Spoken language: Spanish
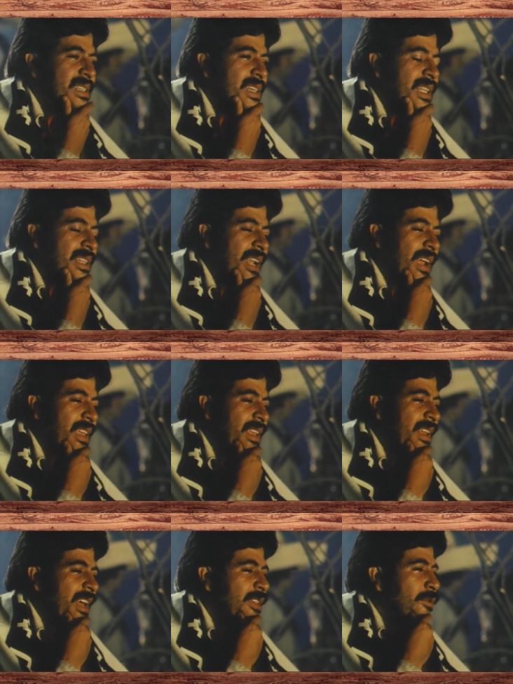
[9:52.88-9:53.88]
sigue
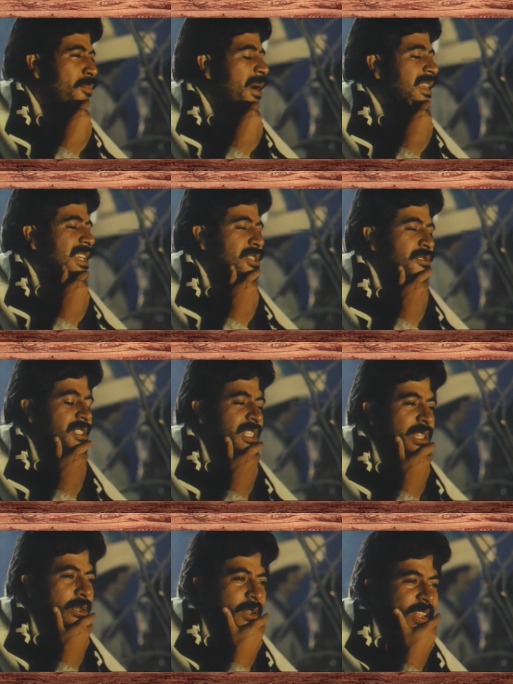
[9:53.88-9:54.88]
trajinando pa' que a sus
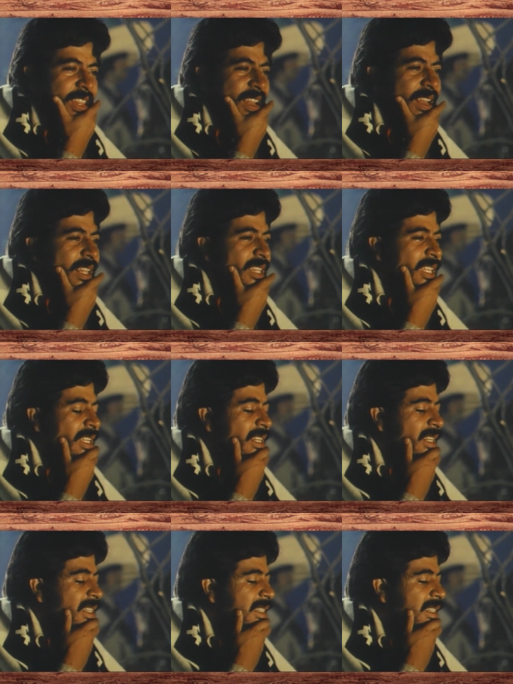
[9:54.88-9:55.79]
indios les den la tierra?